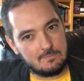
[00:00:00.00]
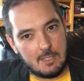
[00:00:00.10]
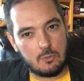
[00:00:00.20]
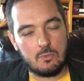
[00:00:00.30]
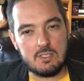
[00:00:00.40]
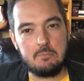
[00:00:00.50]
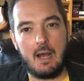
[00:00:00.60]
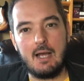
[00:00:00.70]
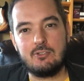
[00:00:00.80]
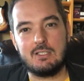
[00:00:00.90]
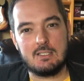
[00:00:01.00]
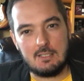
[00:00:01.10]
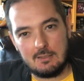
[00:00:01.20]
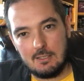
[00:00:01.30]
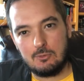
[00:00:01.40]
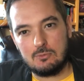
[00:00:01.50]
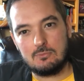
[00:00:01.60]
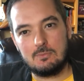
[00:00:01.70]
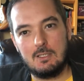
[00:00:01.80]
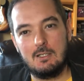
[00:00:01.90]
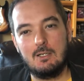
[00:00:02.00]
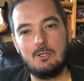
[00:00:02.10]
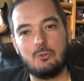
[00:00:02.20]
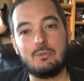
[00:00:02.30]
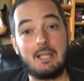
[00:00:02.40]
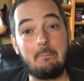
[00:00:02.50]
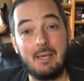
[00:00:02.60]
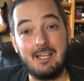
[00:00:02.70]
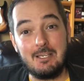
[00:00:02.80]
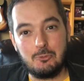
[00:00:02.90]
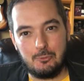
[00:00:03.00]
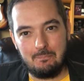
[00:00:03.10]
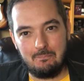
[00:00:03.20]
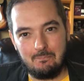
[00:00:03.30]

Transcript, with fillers: em algumas partes, assim, dando um, um temperinho.